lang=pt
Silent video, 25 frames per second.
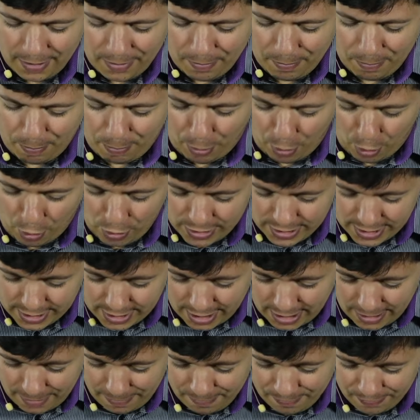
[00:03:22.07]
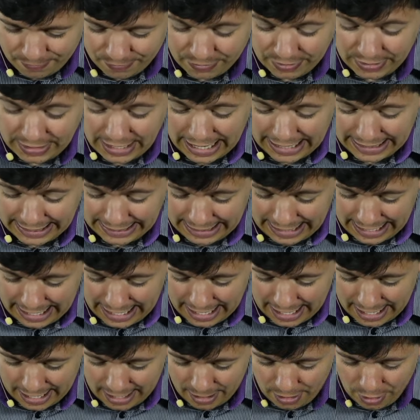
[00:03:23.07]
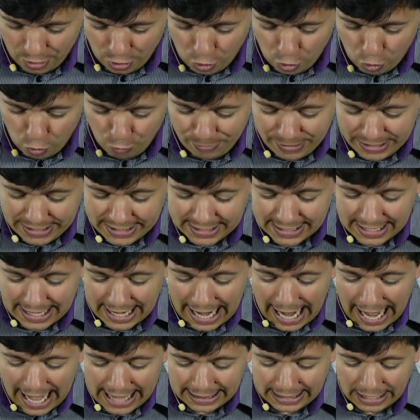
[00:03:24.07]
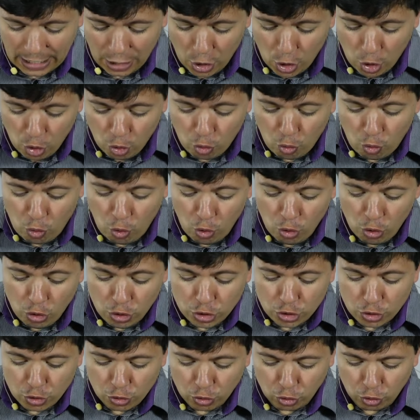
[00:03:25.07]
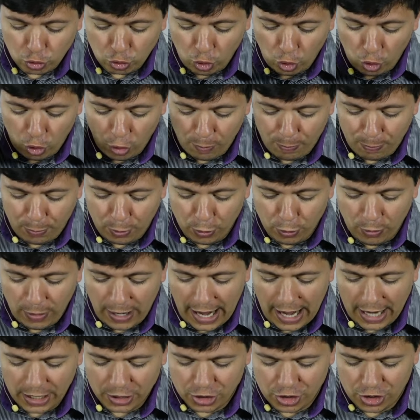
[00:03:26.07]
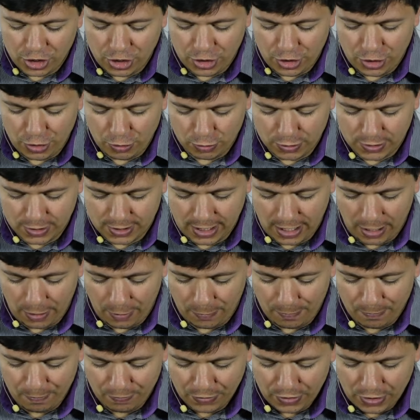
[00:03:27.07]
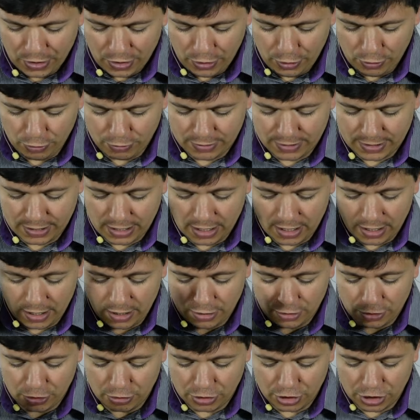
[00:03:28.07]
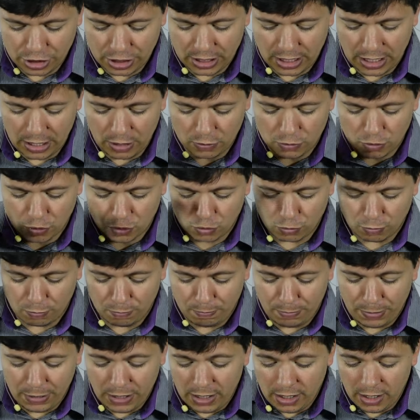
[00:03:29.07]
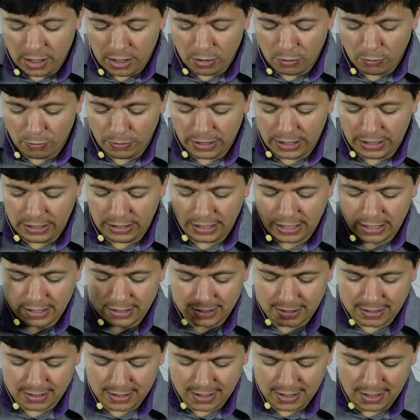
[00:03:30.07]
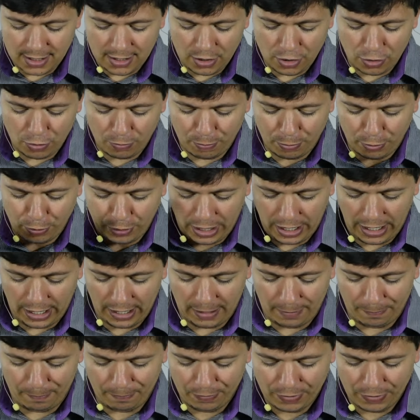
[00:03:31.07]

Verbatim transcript: posta na terra uma escada cujo topo atingiu o céu, e os anjos de Deus subiam e desciam por ela.